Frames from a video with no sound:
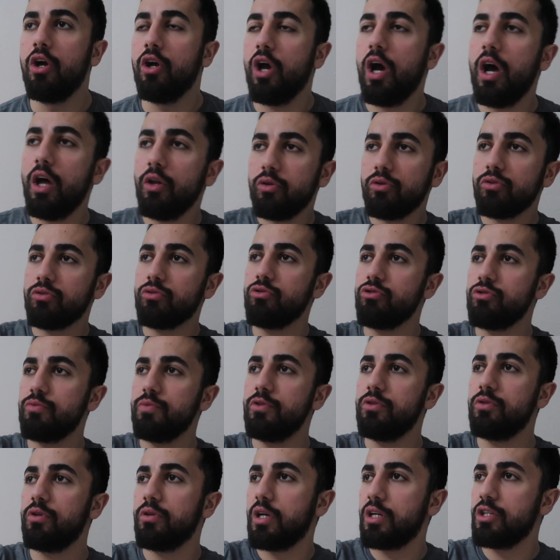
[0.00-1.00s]
Ya 400
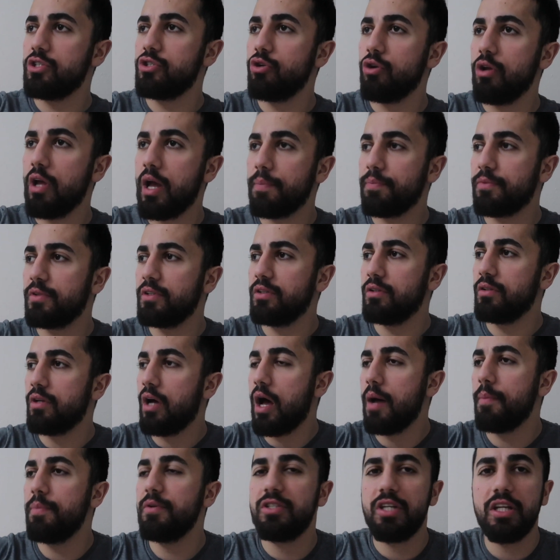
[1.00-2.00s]
bin dolar ciro yaptın
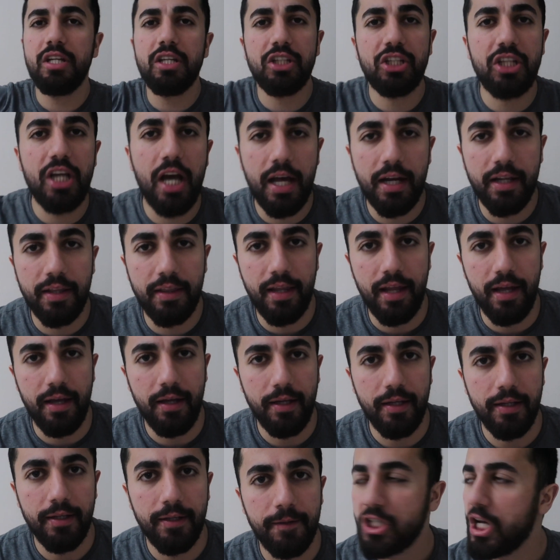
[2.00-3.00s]
abi senin karın
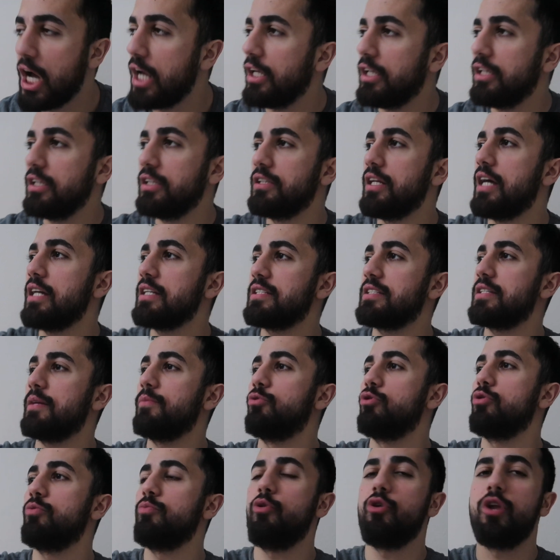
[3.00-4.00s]
ne? Karlılığın azsa
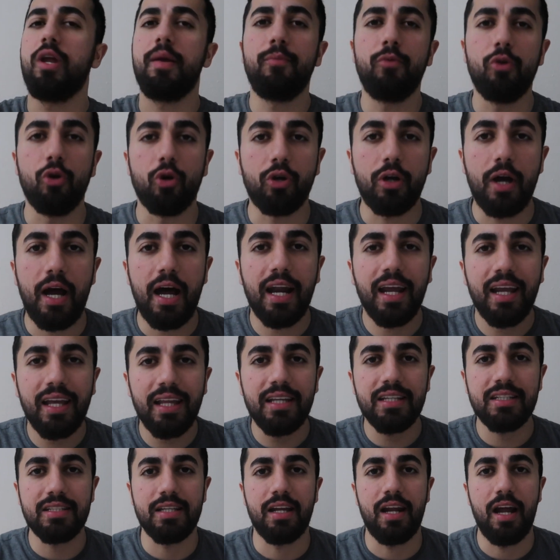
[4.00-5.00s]
bunun bir önemi yok.
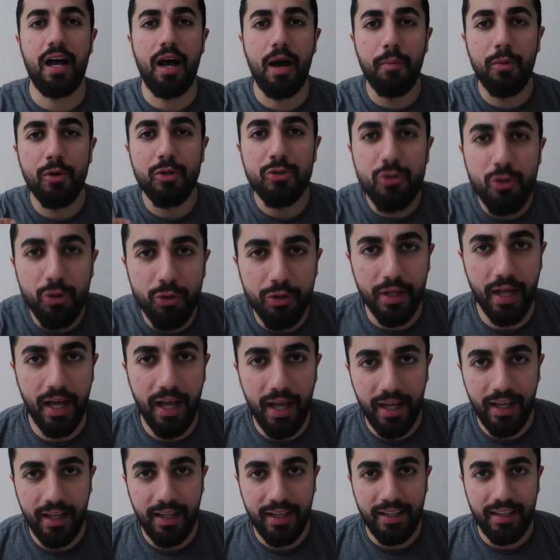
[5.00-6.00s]
Arkadaşlar
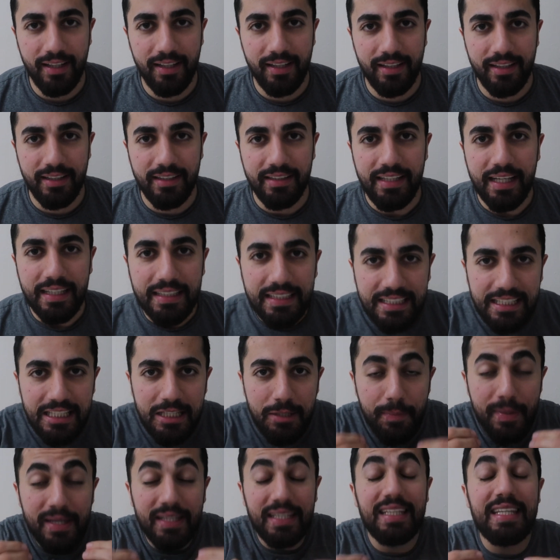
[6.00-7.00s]
Amazon'da ya
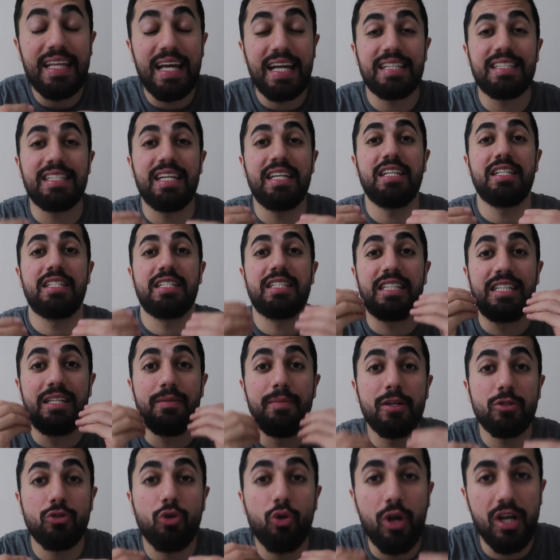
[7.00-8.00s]
kime giderseniz
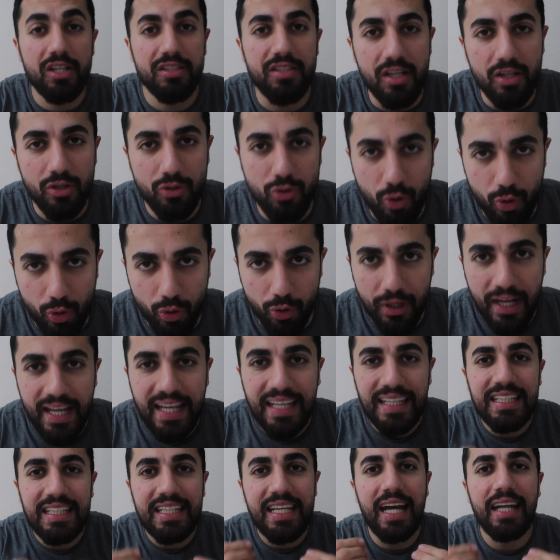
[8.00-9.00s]
kime sorarsanız sorun.
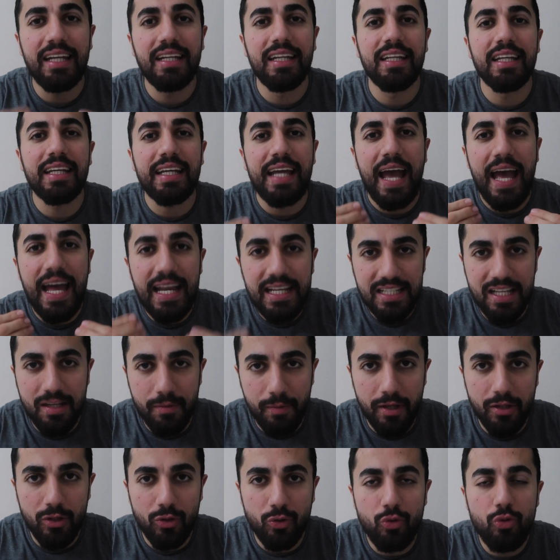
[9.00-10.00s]
Karlılık her
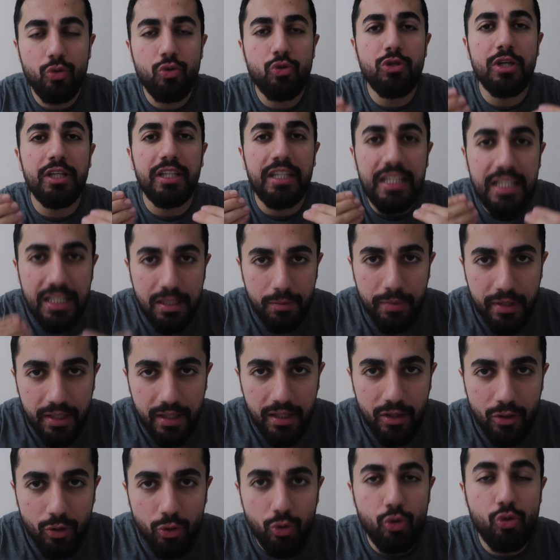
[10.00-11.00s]
zaman %20
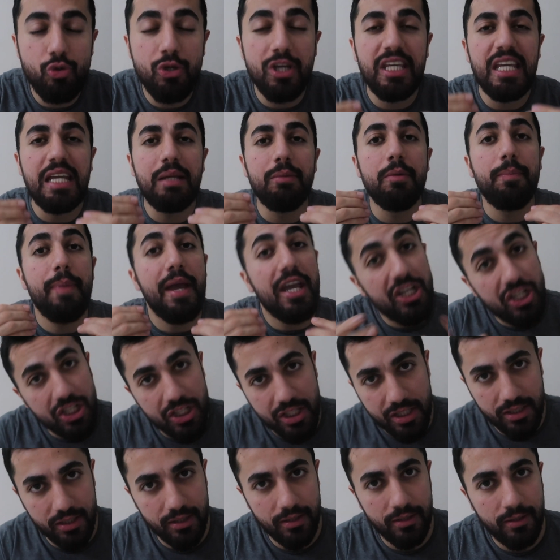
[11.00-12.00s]

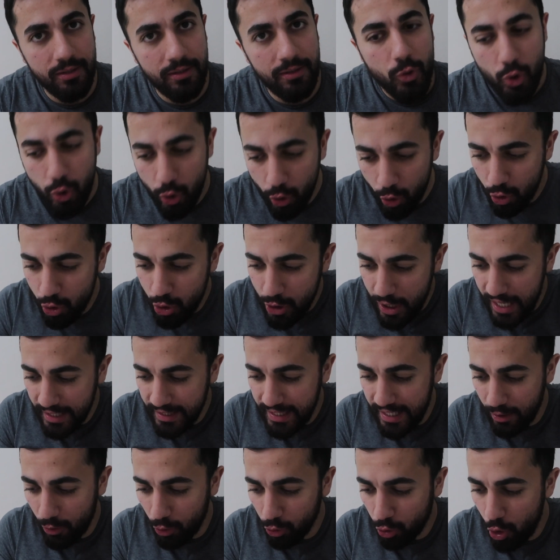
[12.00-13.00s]
%25'tir. Çünkü
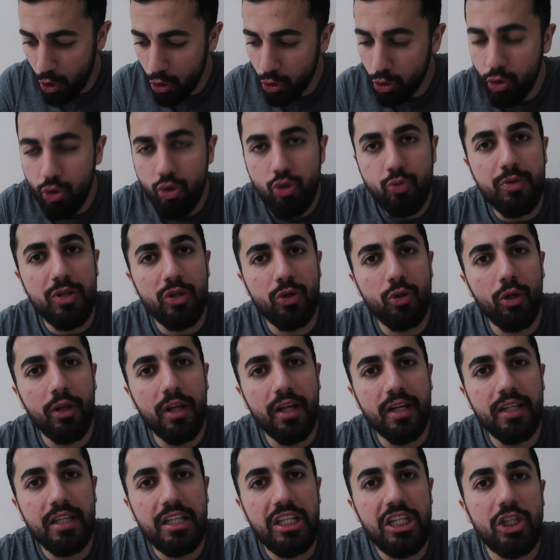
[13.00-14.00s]
zaten o 400 bin
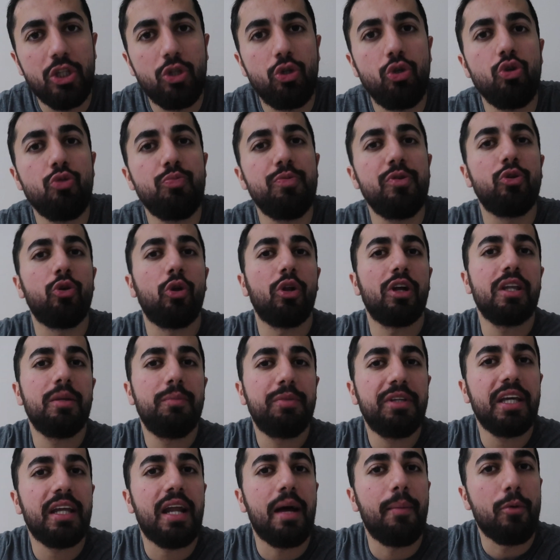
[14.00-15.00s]
doların 200 bin dolarını
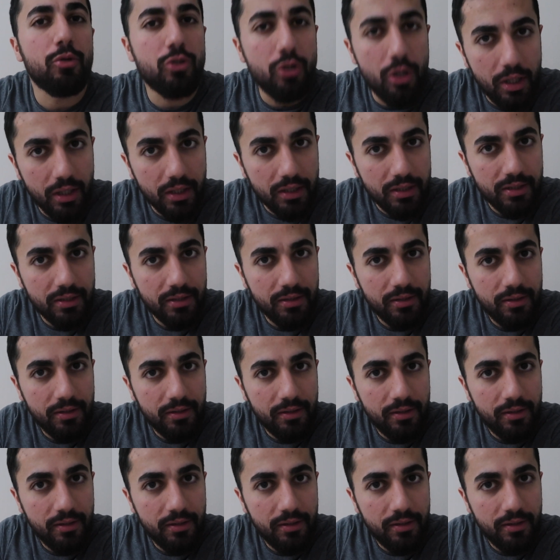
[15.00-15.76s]
bir kere Amazon alır.